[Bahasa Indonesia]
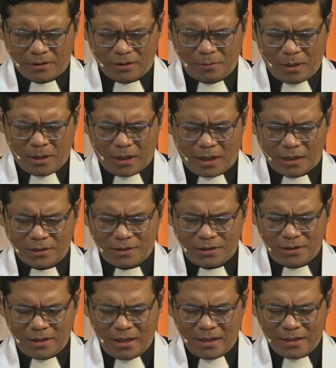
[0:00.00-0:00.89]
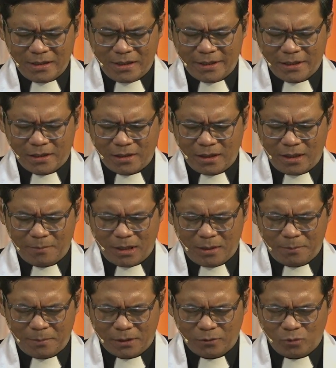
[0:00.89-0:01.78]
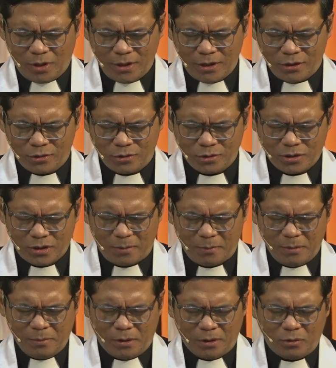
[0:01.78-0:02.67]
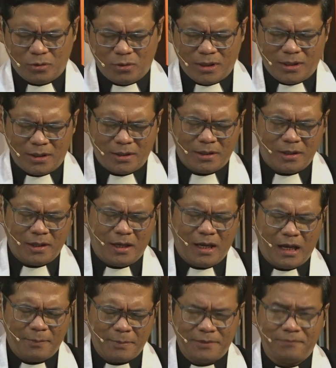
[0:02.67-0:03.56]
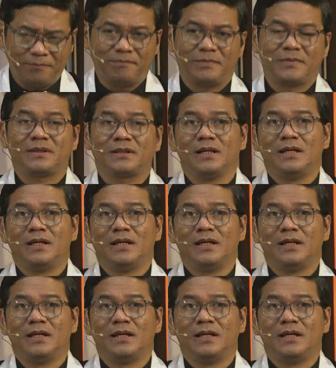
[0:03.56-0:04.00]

Terima kasih, hanya dalam nama Tuhan Yesus kami berdoa. Amin.